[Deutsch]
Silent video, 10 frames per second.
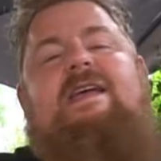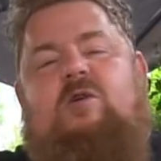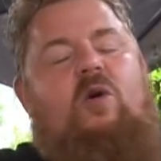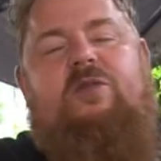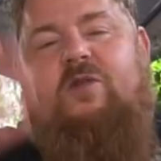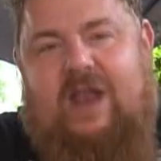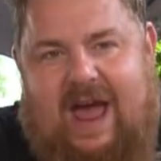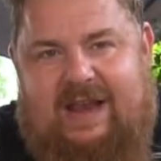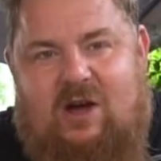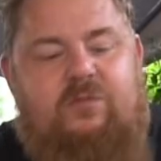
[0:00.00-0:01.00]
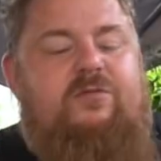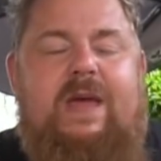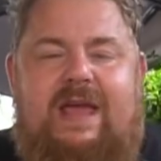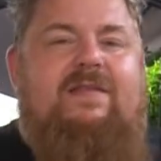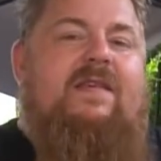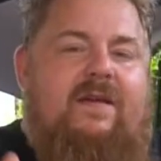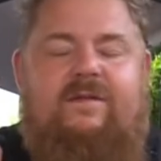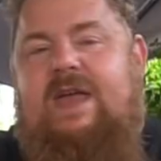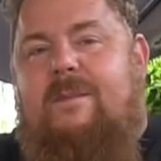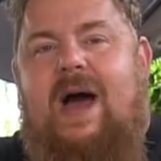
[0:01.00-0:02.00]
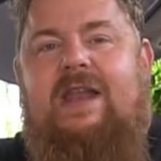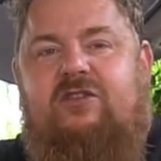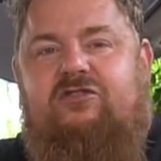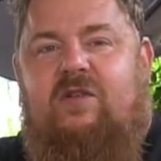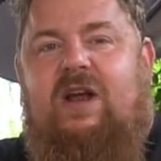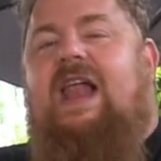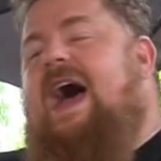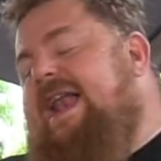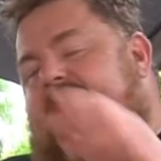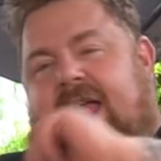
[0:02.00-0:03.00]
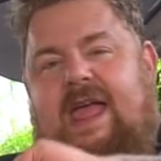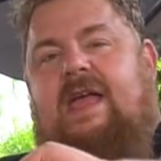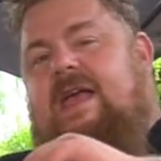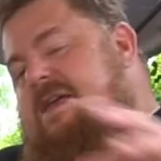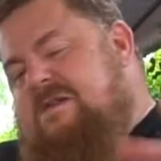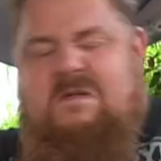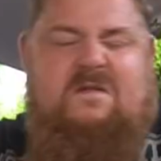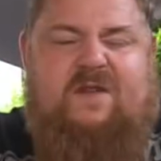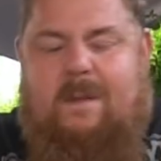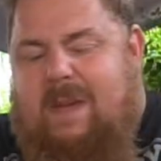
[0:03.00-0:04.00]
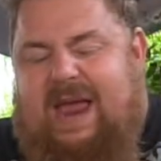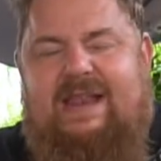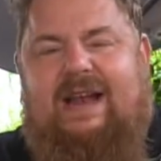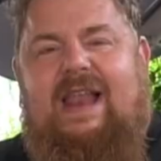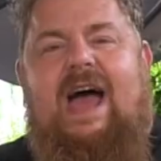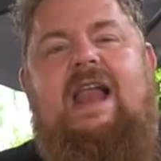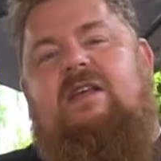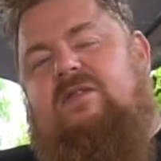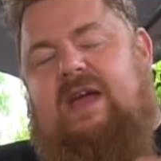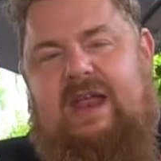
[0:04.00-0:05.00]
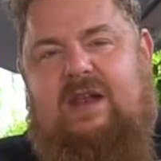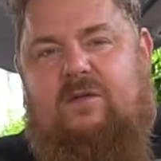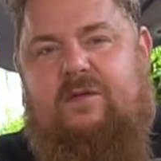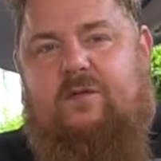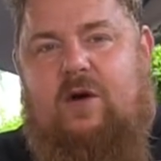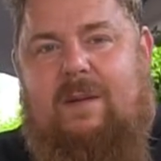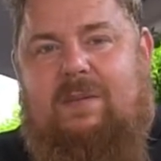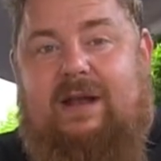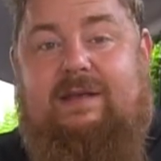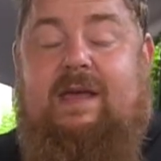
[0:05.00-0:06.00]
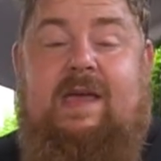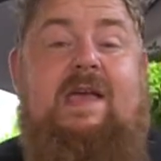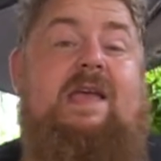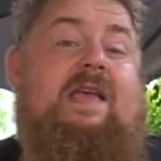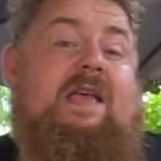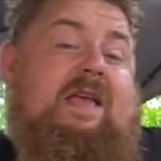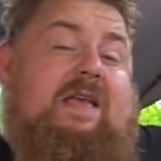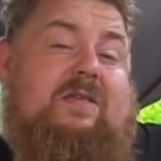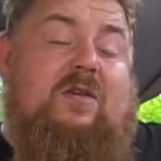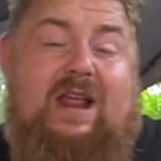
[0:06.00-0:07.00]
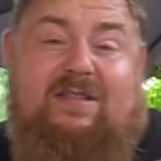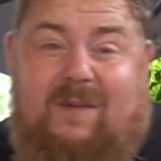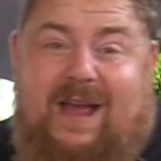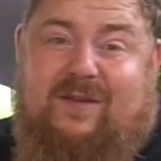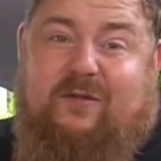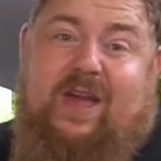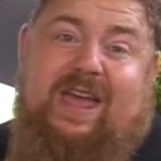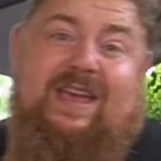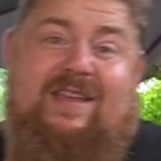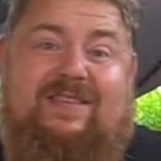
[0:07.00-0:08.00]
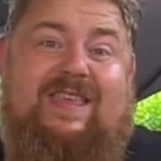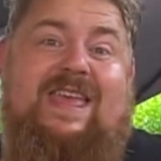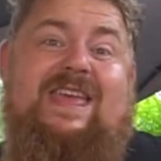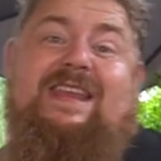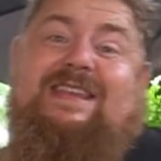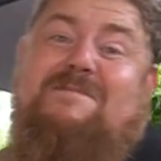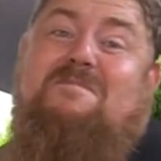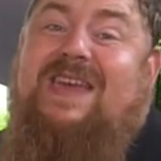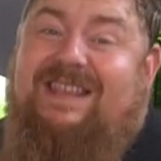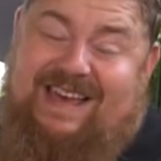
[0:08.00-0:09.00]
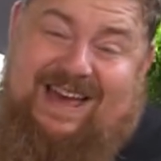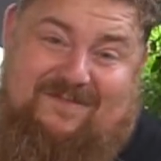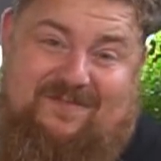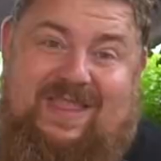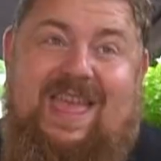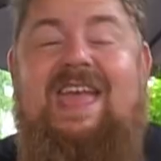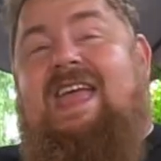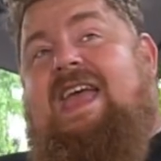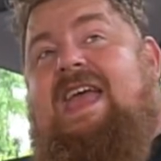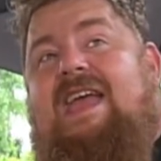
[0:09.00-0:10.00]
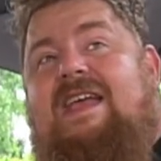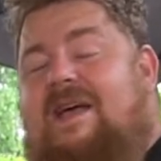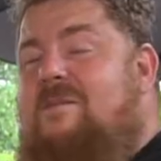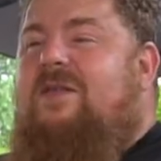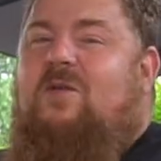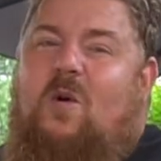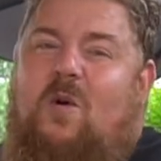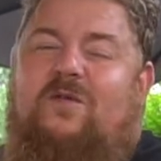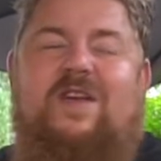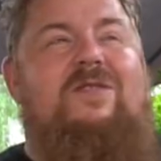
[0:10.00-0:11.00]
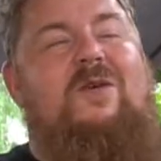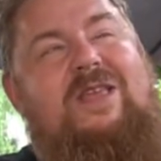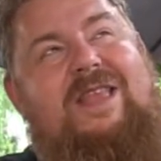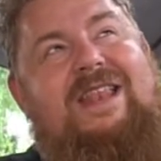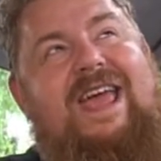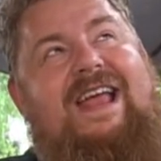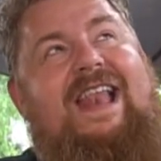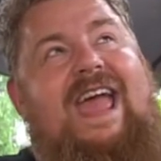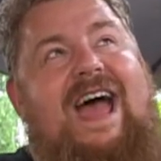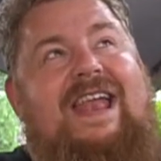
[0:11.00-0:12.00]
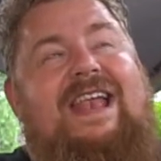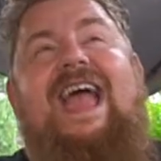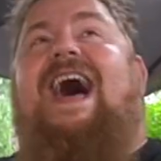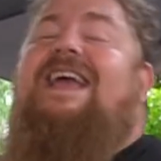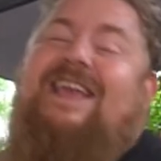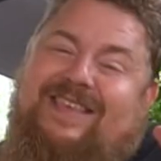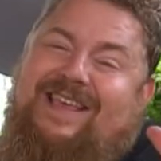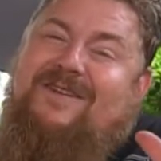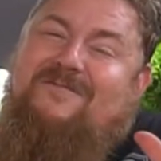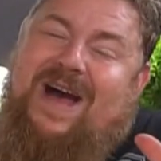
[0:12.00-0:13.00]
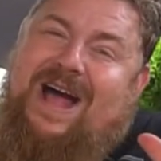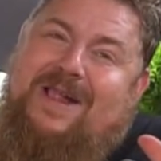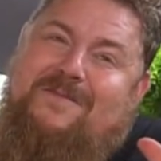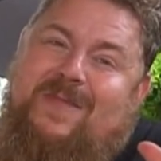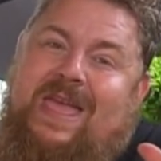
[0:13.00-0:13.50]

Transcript: Gyros gehört eigentlich auf den Spieß. Wir machen es schön klein, vermengen das gleich alles und dann geht es auf eine Feuerplatte. So, der zweite Fake ist die Pita. Ich sag mal so, wie soll ich das erklären? Ja, ich sag mal,